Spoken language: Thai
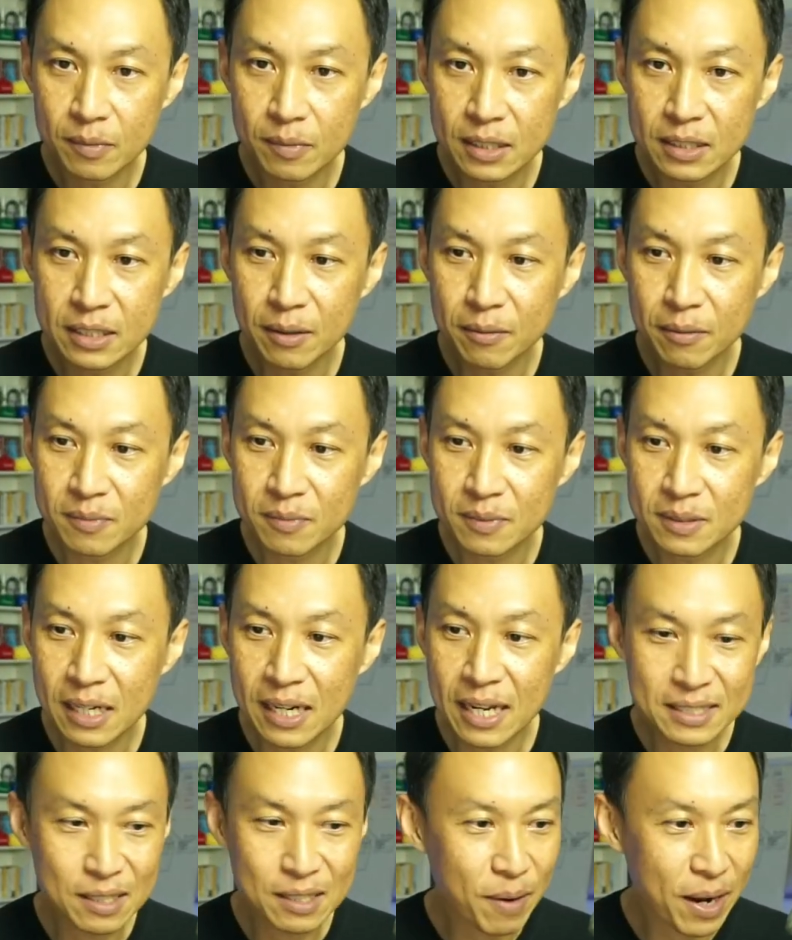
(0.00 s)
จริงๆจะ
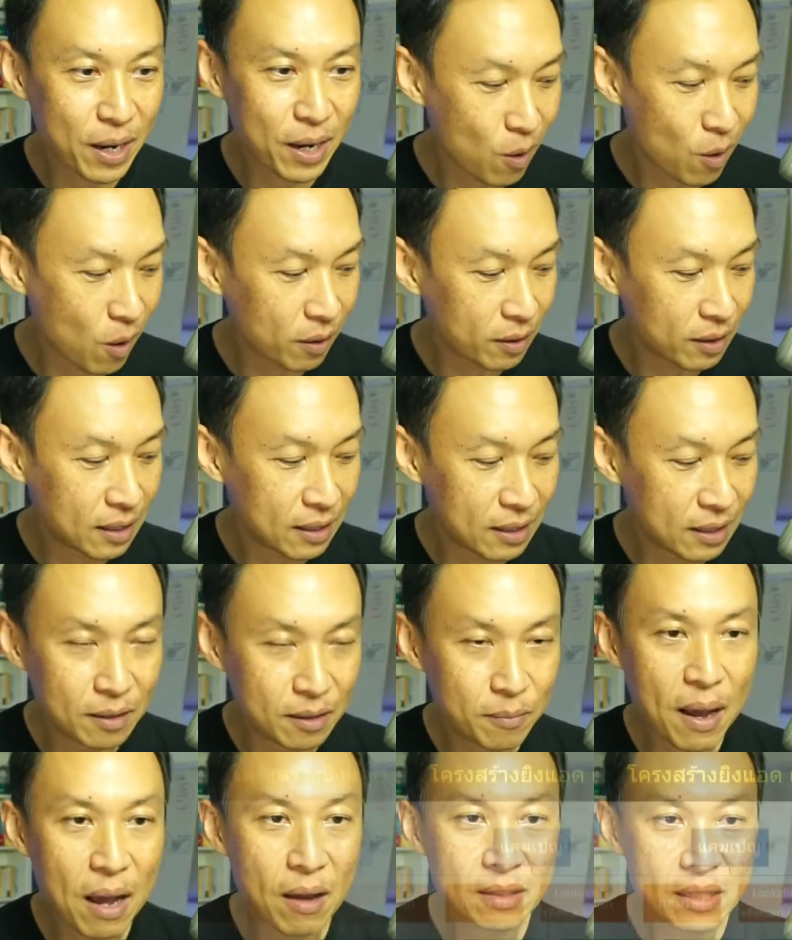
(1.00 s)
เรียกสมัยก่อนห
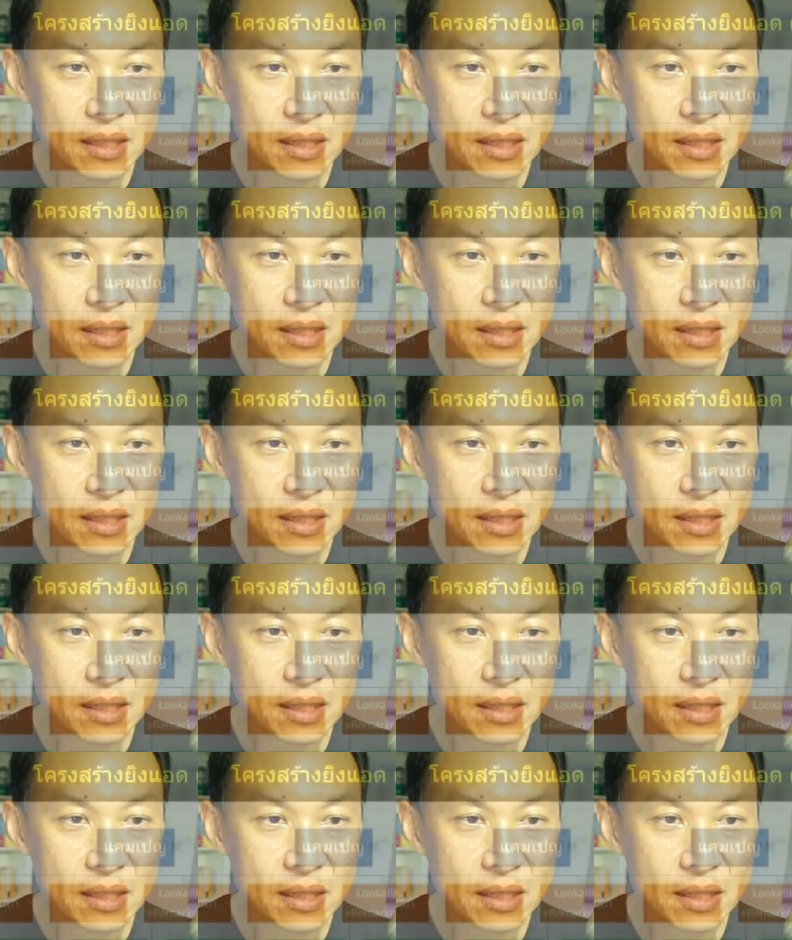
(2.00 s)
รือเปล่า